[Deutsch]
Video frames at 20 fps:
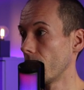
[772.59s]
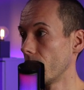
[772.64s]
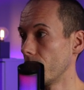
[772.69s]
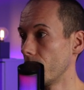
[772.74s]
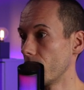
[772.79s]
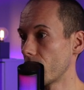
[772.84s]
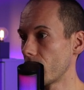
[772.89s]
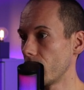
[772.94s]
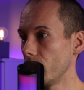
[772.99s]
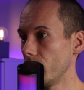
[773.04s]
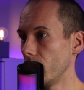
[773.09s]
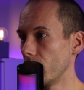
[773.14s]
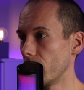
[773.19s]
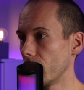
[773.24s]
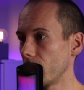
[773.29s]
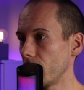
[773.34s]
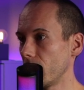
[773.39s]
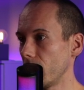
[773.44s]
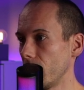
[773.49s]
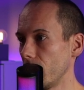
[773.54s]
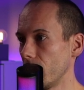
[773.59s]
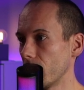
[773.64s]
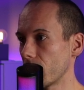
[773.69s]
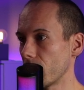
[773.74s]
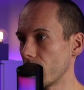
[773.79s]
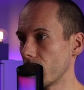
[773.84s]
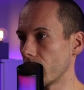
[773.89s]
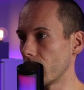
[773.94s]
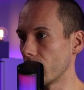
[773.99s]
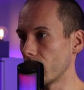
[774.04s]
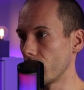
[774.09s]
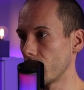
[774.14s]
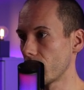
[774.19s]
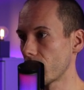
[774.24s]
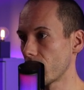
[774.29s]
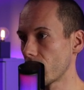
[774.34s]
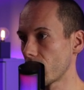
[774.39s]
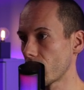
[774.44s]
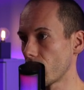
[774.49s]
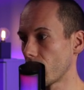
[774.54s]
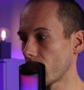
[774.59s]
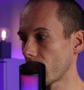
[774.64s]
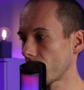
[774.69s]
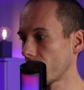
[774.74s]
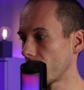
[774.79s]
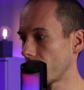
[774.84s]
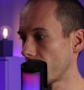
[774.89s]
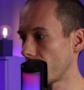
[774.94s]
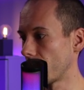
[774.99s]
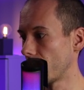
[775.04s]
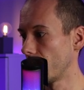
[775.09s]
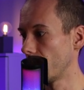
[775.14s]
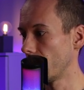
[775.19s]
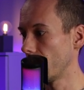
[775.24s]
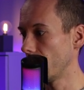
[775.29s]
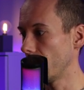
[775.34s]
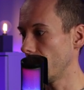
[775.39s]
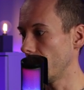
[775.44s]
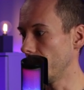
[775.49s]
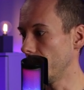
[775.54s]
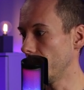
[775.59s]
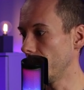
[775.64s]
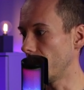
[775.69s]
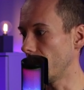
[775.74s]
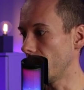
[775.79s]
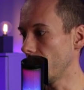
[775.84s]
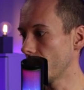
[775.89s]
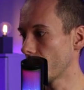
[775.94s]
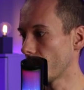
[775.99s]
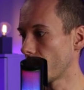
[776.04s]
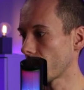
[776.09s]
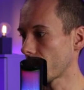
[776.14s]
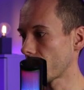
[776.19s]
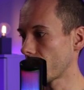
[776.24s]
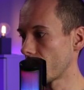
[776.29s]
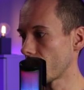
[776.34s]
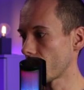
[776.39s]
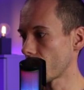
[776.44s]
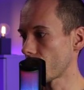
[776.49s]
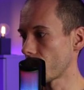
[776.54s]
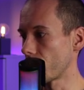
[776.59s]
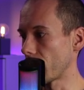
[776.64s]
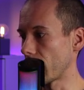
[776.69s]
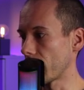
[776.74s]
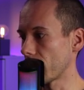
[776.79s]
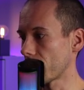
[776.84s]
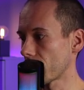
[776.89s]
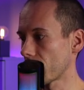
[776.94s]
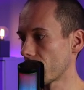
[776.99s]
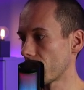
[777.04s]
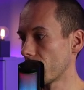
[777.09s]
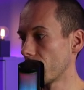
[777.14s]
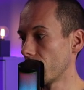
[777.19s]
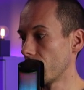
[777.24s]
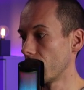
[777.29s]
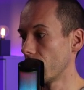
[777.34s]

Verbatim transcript: müssen wir diesen Nonces-Ordner in den Ordner schmeißen,